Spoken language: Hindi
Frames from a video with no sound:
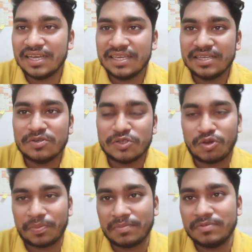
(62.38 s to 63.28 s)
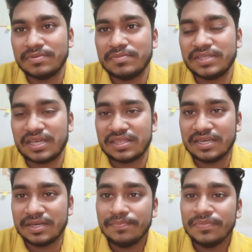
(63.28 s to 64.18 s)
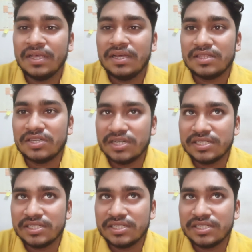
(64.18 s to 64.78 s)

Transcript: आए हैं उस टॉपिक को बताते हैं तो